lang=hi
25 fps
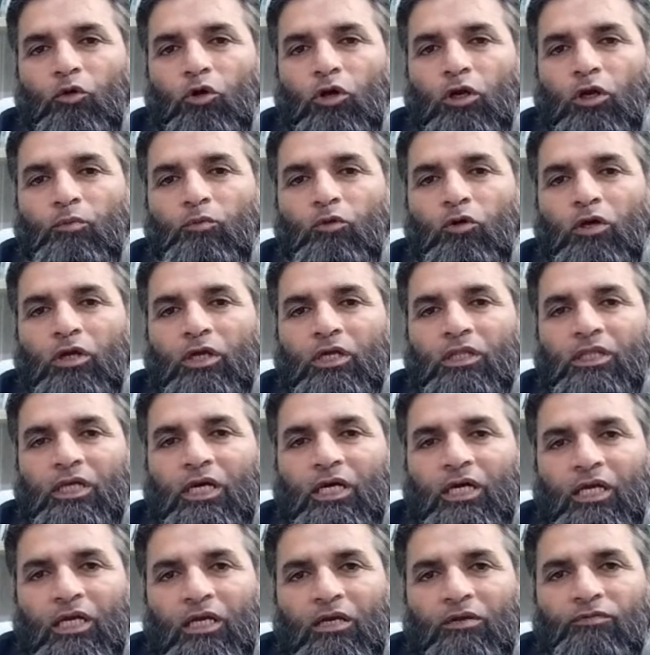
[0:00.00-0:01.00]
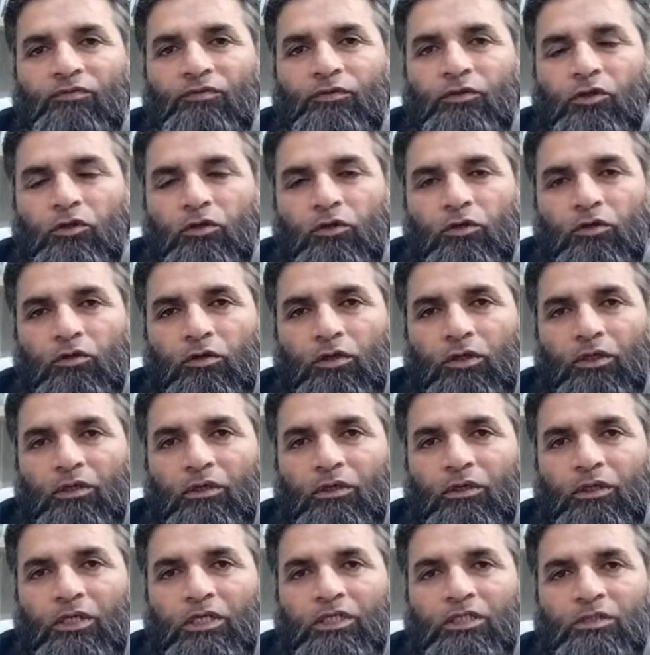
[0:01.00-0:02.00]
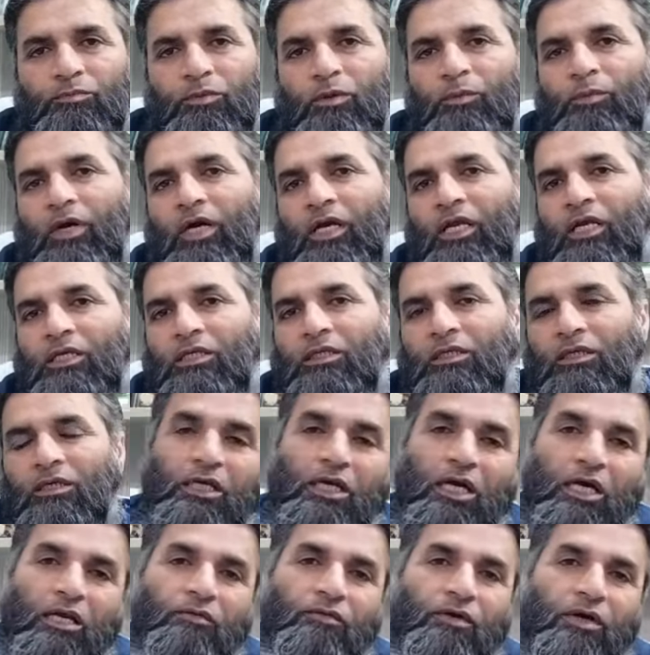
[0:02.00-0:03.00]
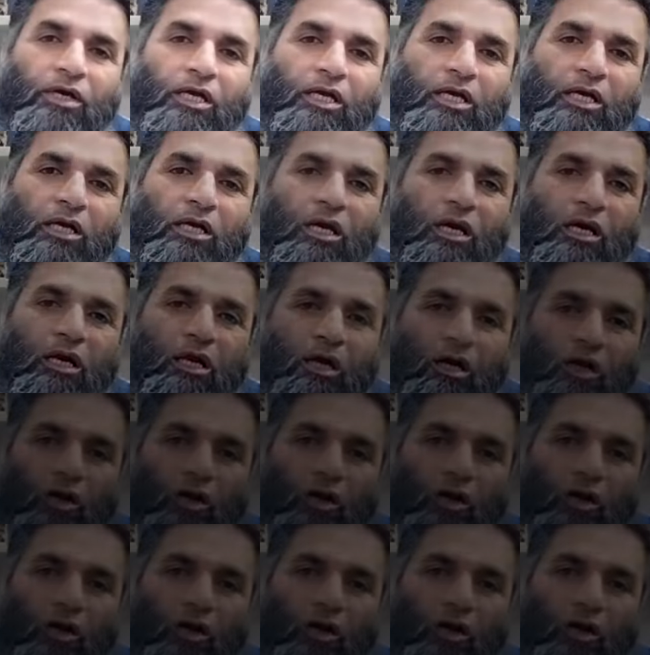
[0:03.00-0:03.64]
मोटी मोटी तारीफ जो इस बीमारी से रेलिवेंट है